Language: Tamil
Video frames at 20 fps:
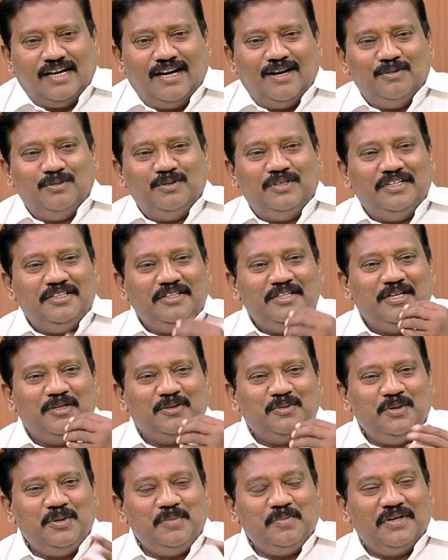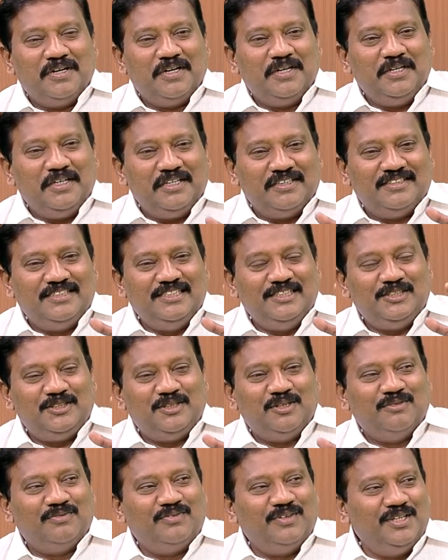நான் ஒரு இந்திய குடிமகன்
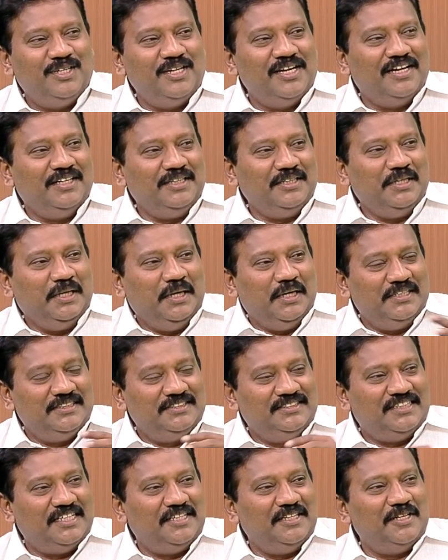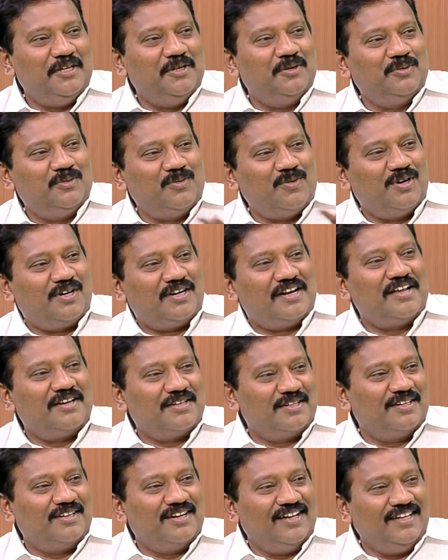சிட்டிசன் ஆஃப் இந்தியா சென்னையில் ஒரு ஓட்டராக
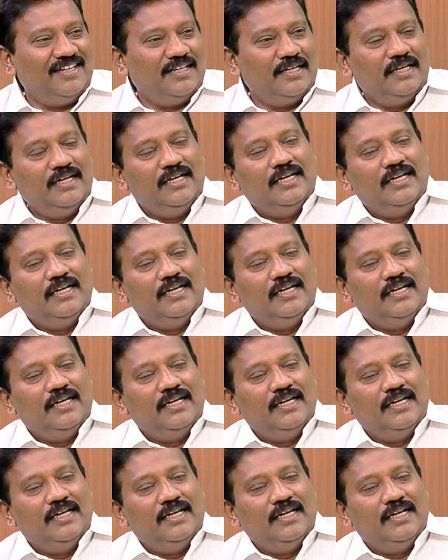இருக்கிறேன்